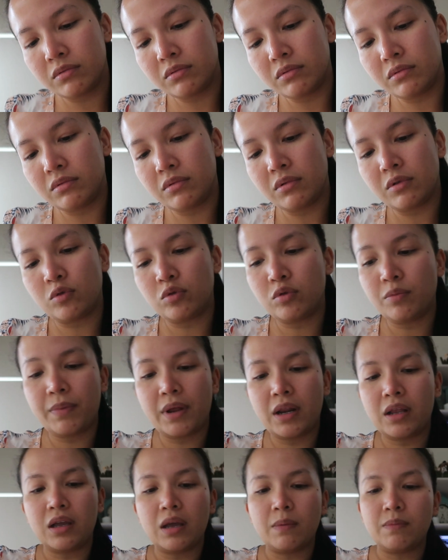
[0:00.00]
hmm, aku tuh
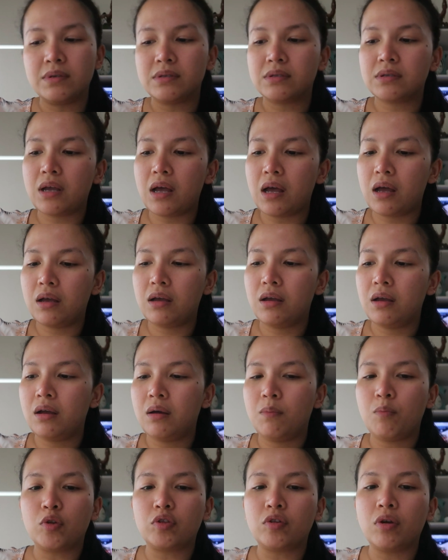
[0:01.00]
paling nggak bisa
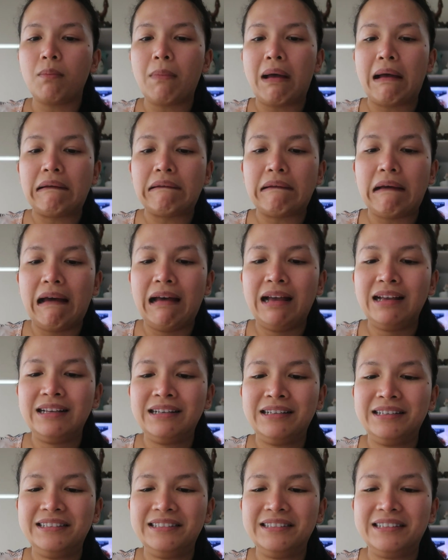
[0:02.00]
potong mangga
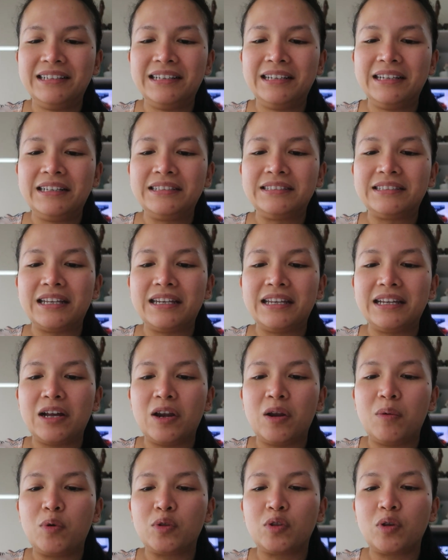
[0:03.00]
jadi
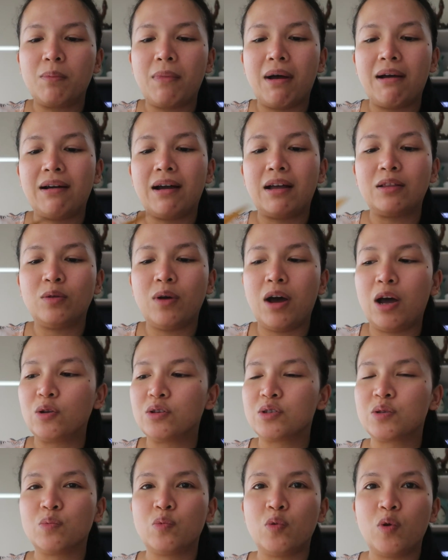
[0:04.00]
kalau motong mangga tuh
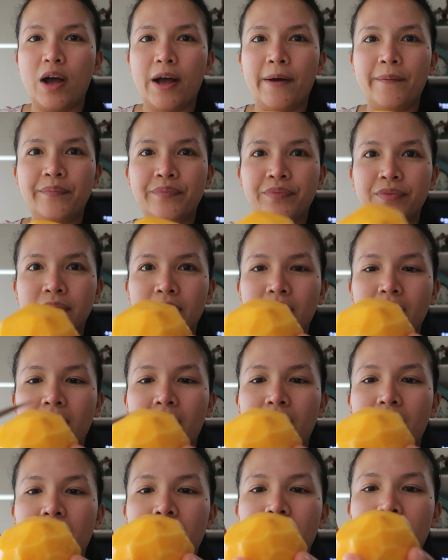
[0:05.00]
harus semua
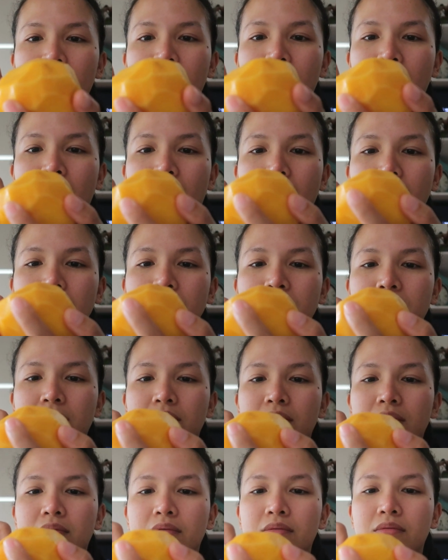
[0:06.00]
ini guys
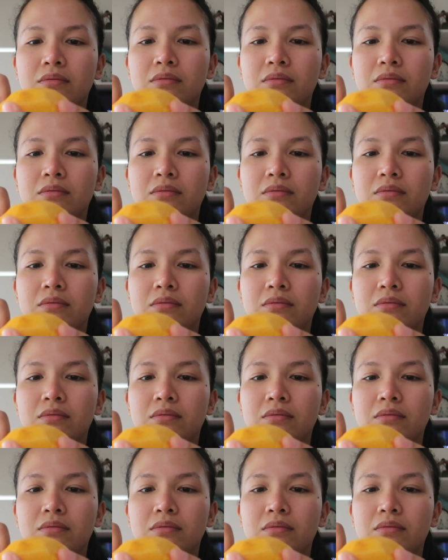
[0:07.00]
gitu.